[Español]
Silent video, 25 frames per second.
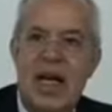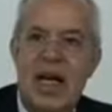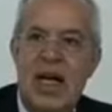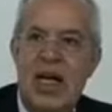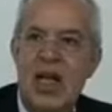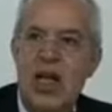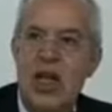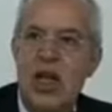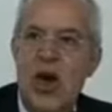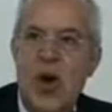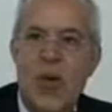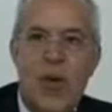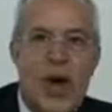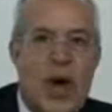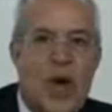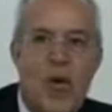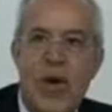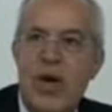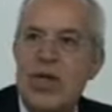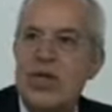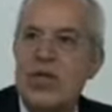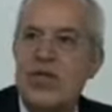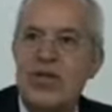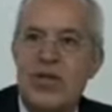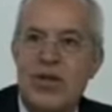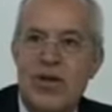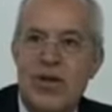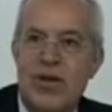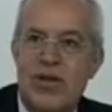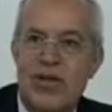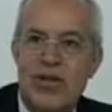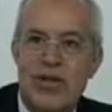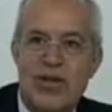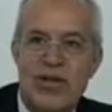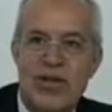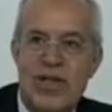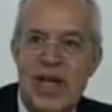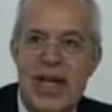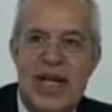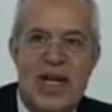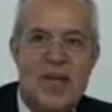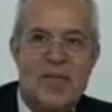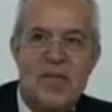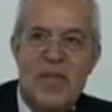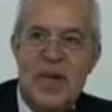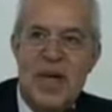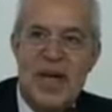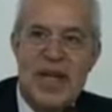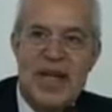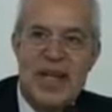no veo en sus rostros que
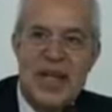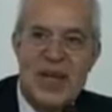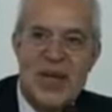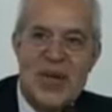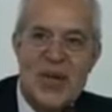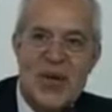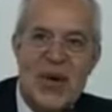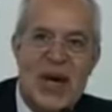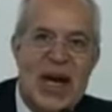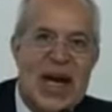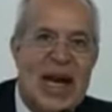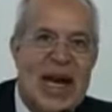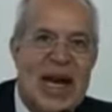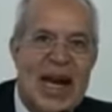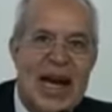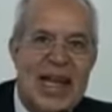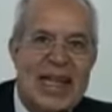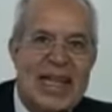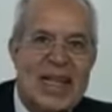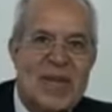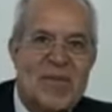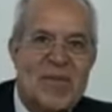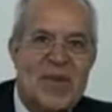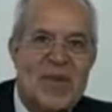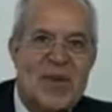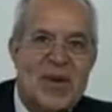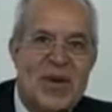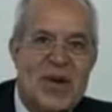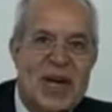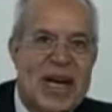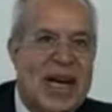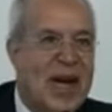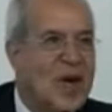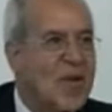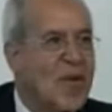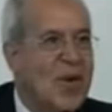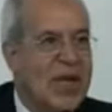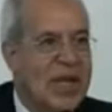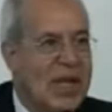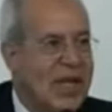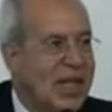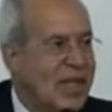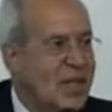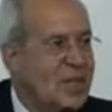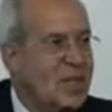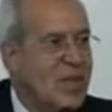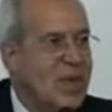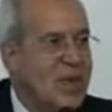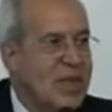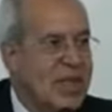hayan perdido el ánimo y la buena
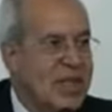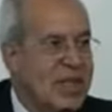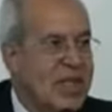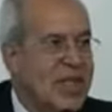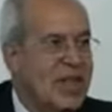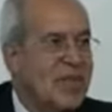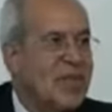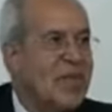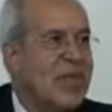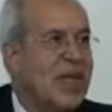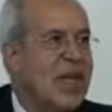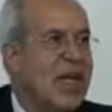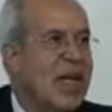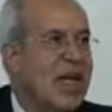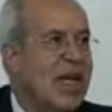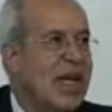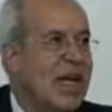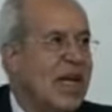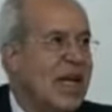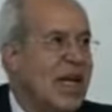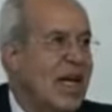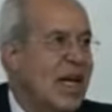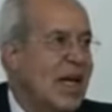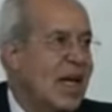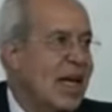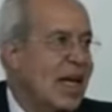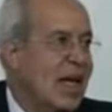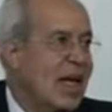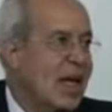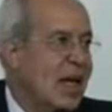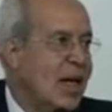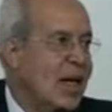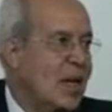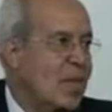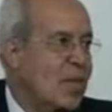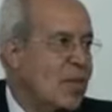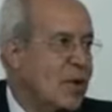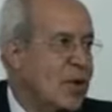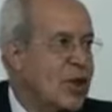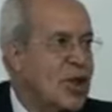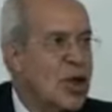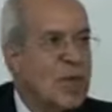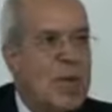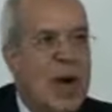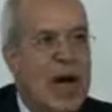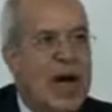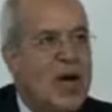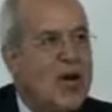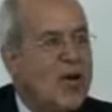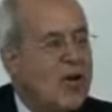disposición.
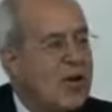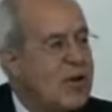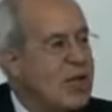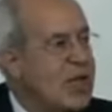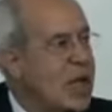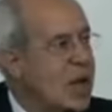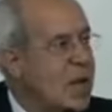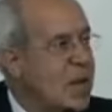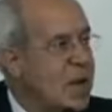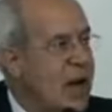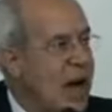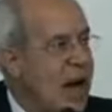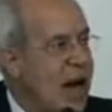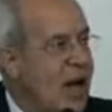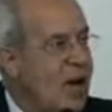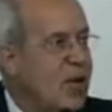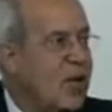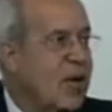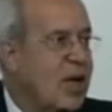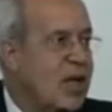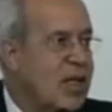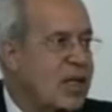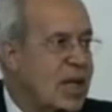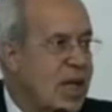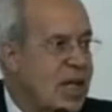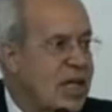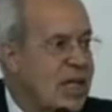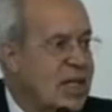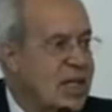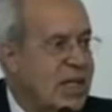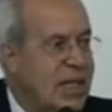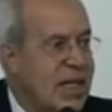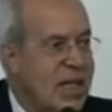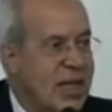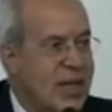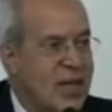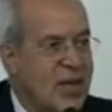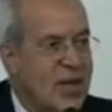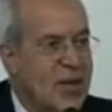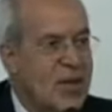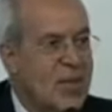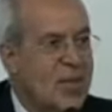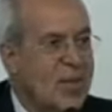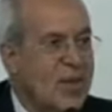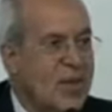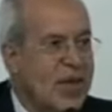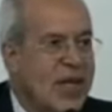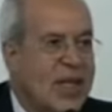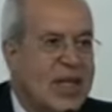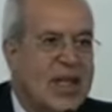Mucho más lo conservarán los que están siguiéndolo
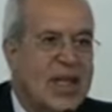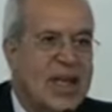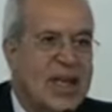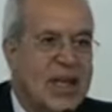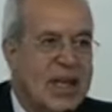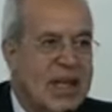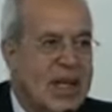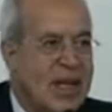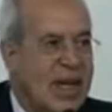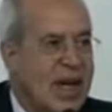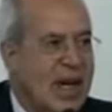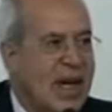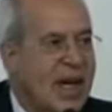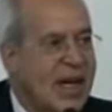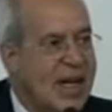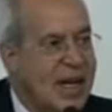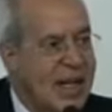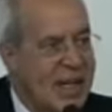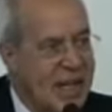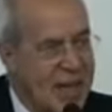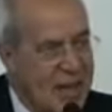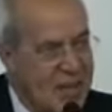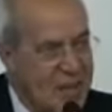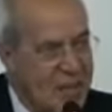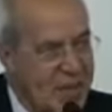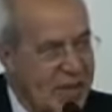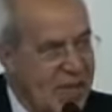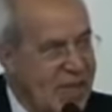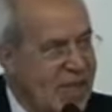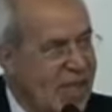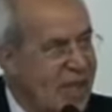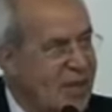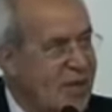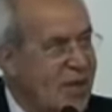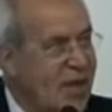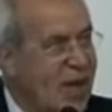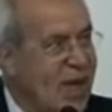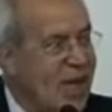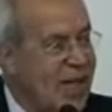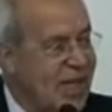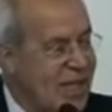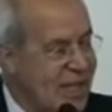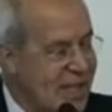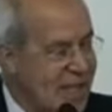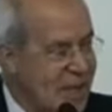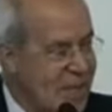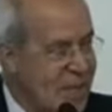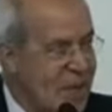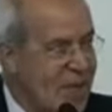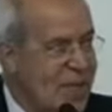por Internet, a, también a
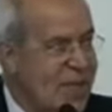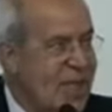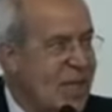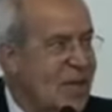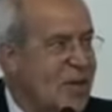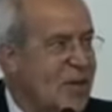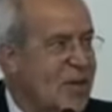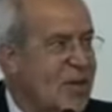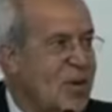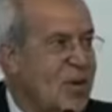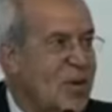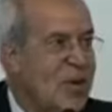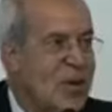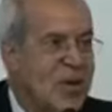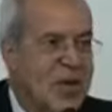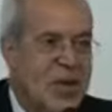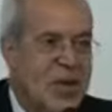quienes también saludo,